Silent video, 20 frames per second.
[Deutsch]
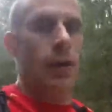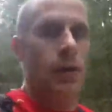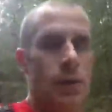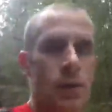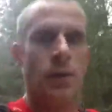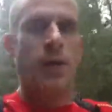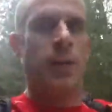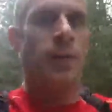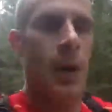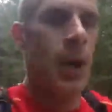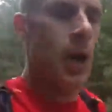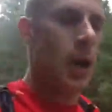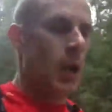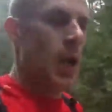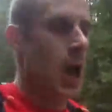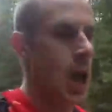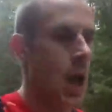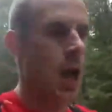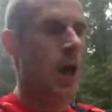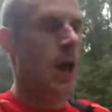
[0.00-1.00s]
Zehnmal
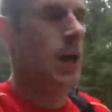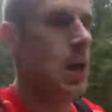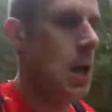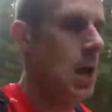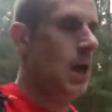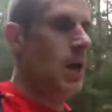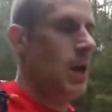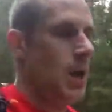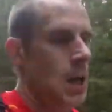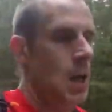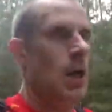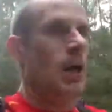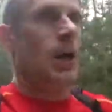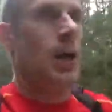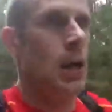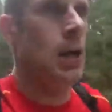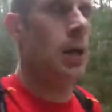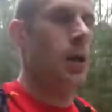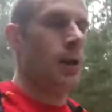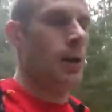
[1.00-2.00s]

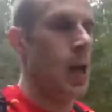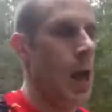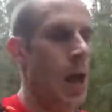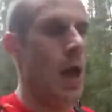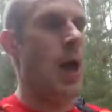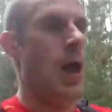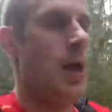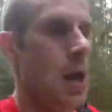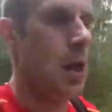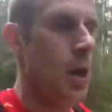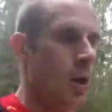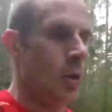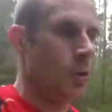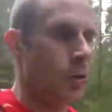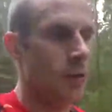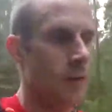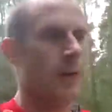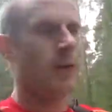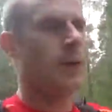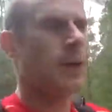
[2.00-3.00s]
in,
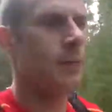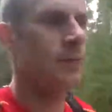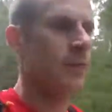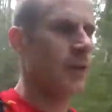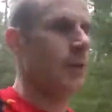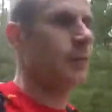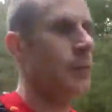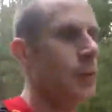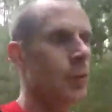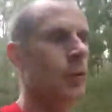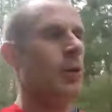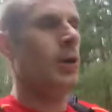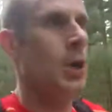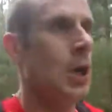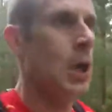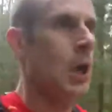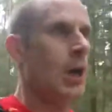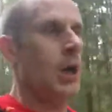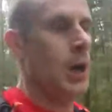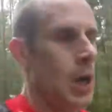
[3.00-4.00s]
unter Wettkampftempo
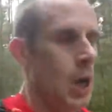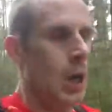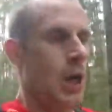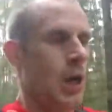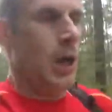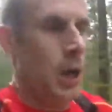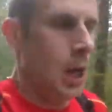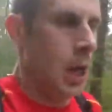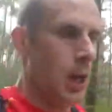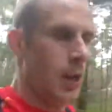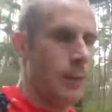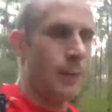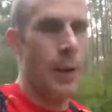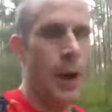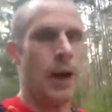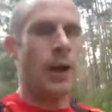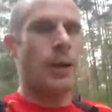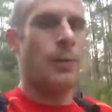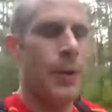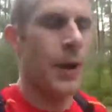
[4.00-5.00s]
ähm,
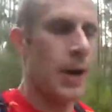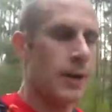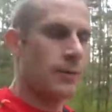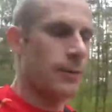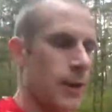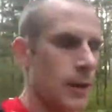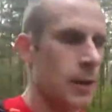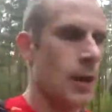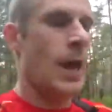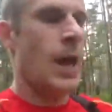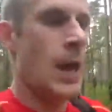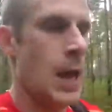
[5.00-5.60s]
angepeilt waren.